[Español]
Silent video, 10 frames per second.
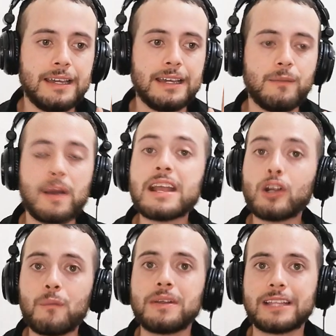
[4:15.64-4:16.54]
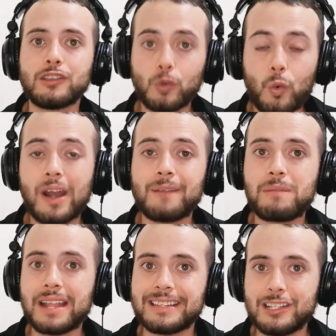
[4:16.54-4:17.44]
eh, vayan comentando
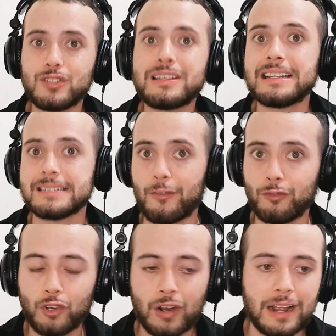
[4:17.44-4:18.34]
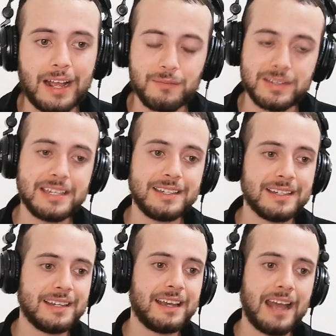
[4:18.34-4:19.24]
cuál platillo se les antoja. A
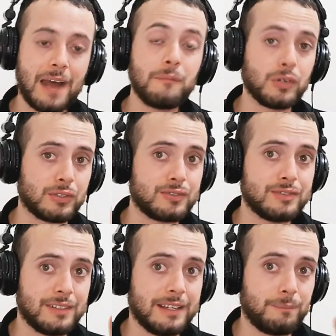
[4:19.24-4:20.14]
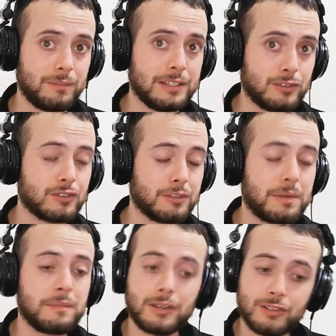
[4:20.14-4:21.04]
mí, ambos. Eh, estos dos
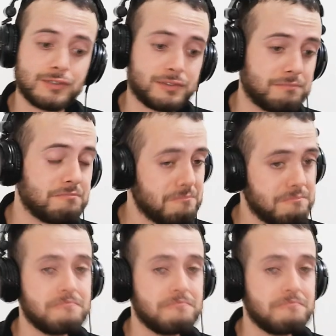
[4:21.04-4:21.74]
primeros